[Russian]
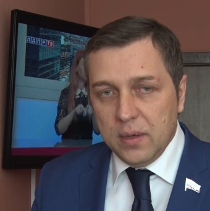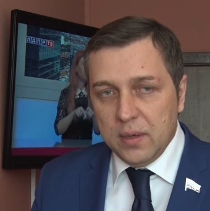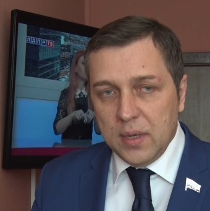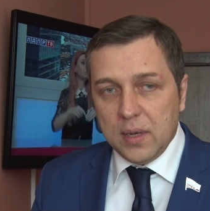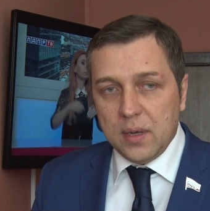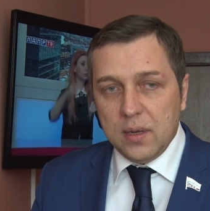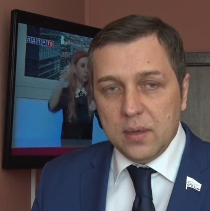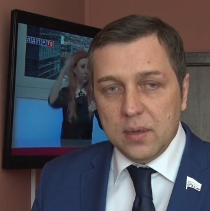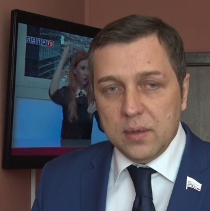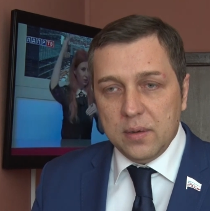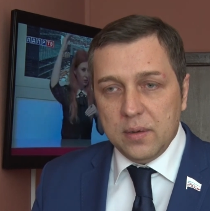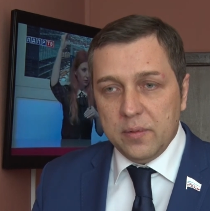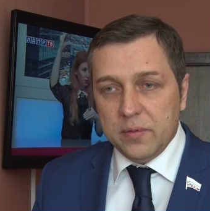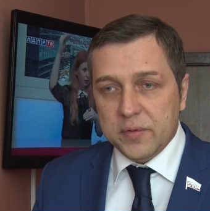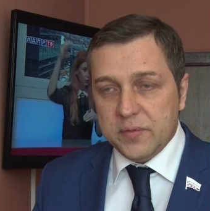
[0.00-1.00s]
как
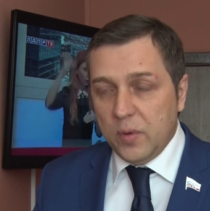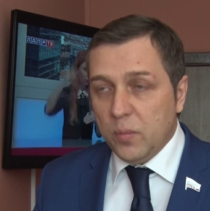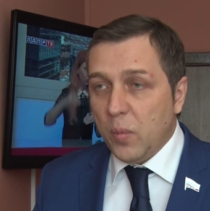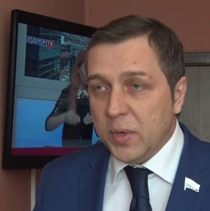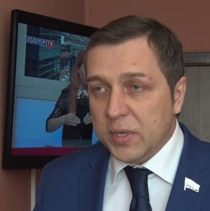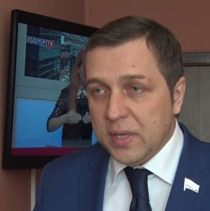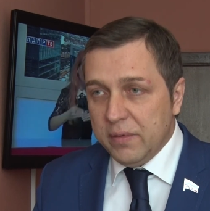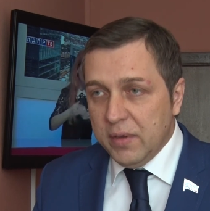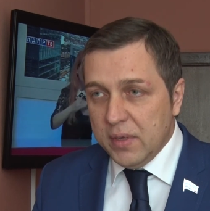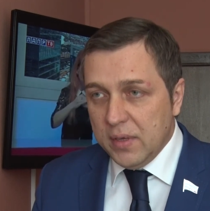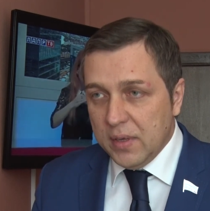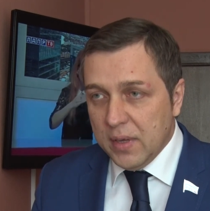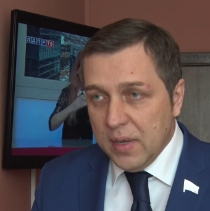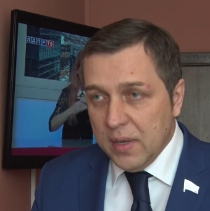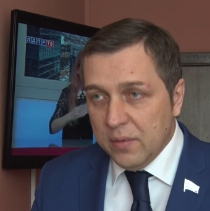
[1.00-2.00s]
в своем
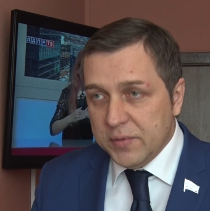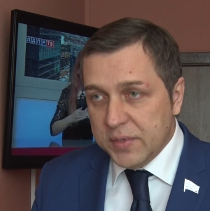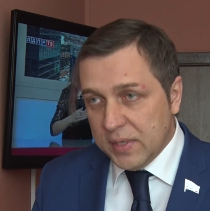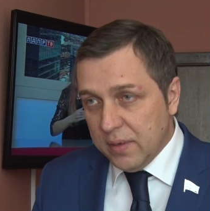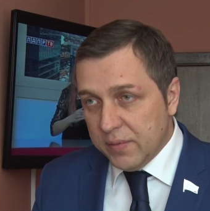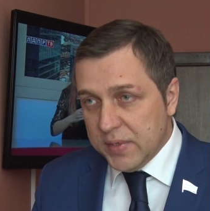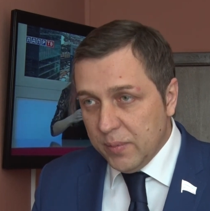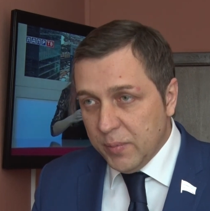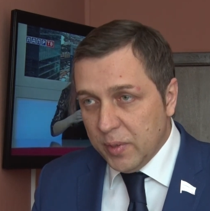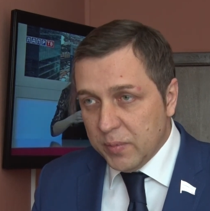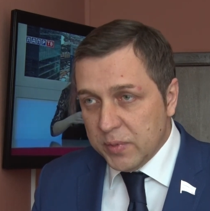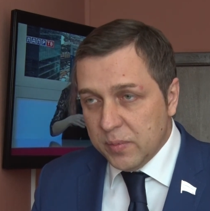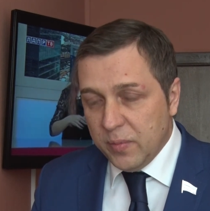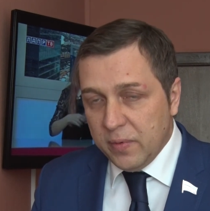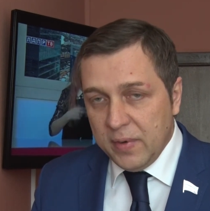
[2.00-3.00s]
обыкновении, всегда все об
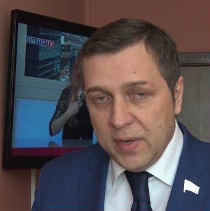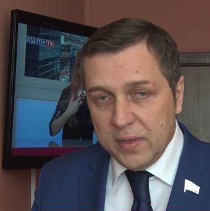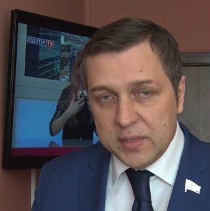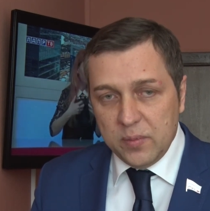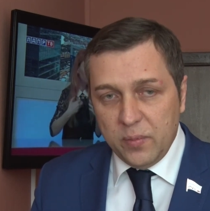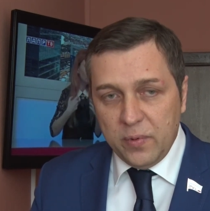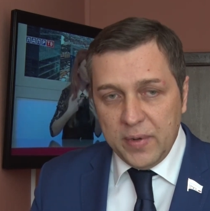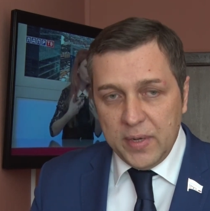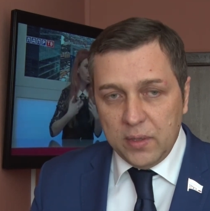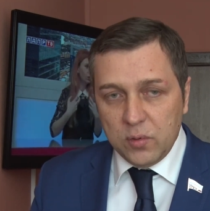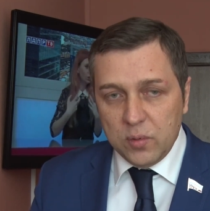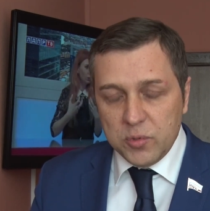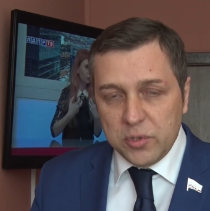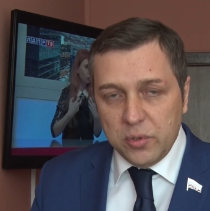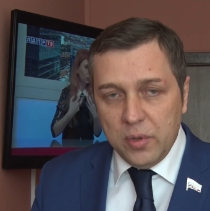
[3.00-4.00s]
этом забывают, забывают о
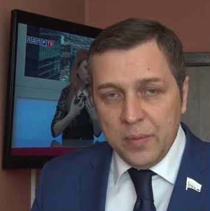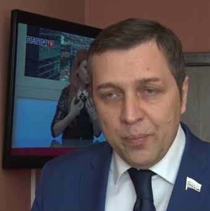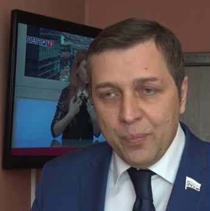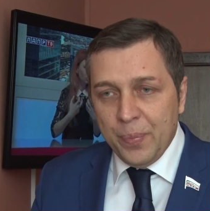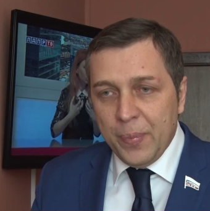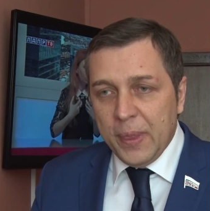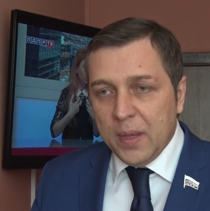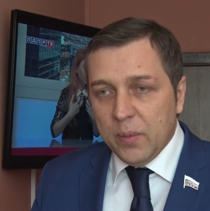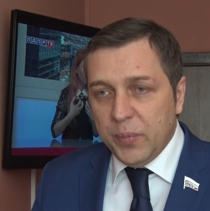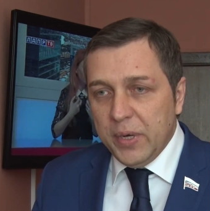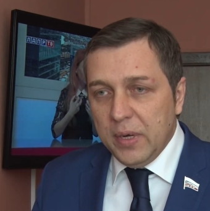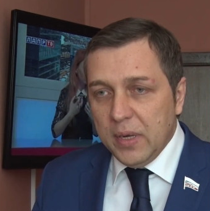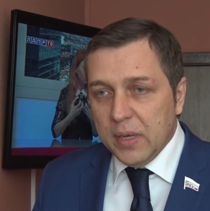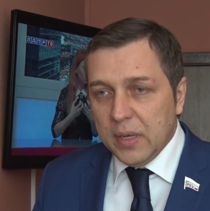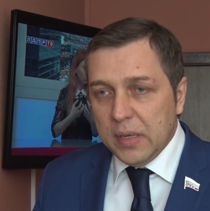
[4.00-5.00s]
том, что
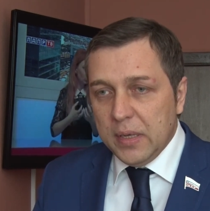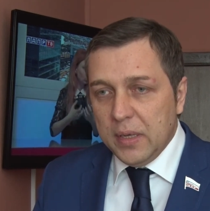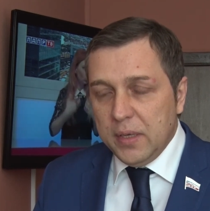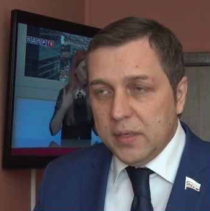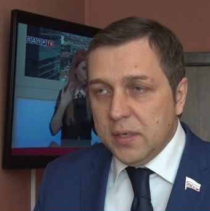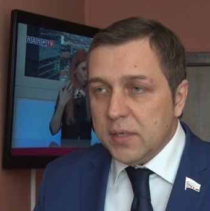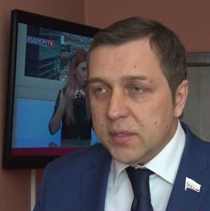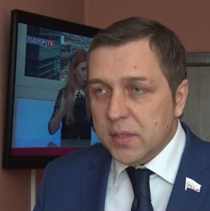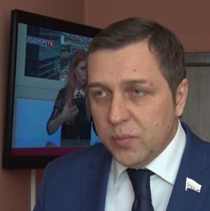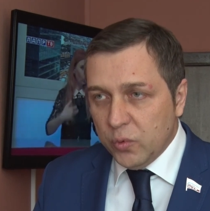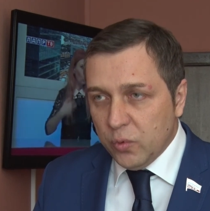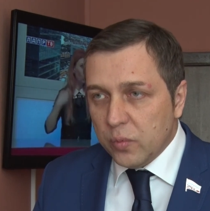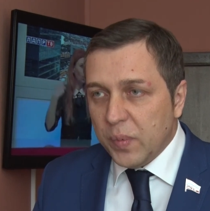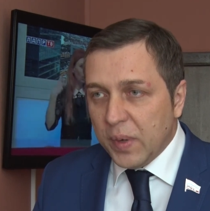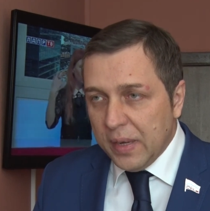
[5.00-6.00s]
были, есть и
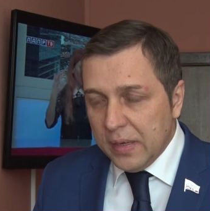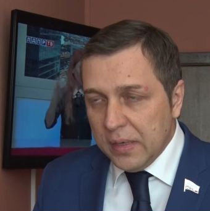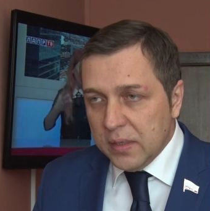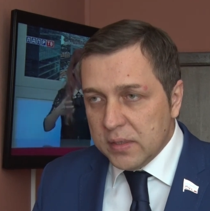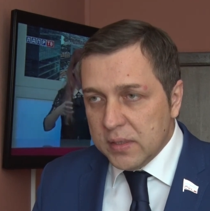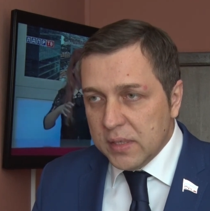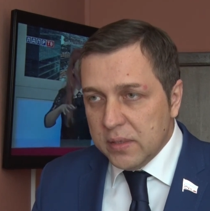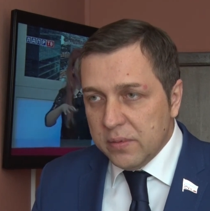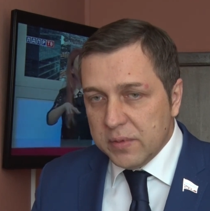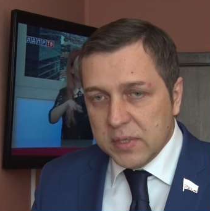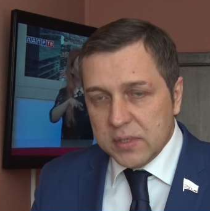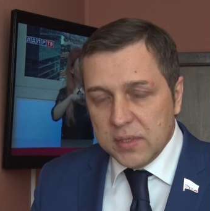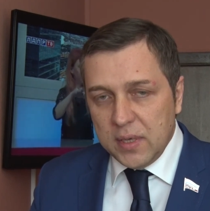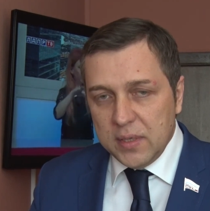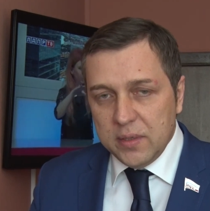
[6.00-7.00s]
будут правильные инициативы
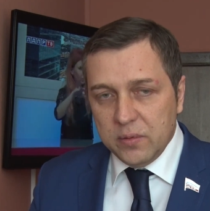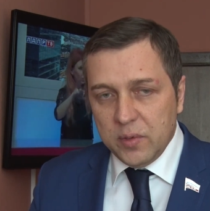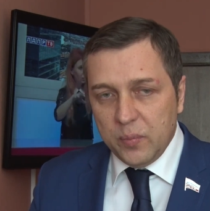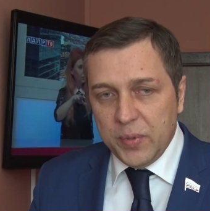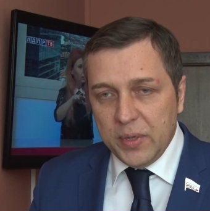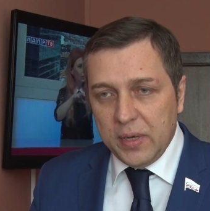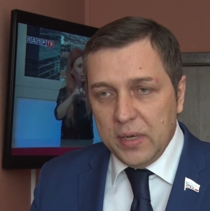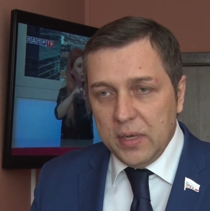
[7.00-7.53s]
со стороны ЛДПР.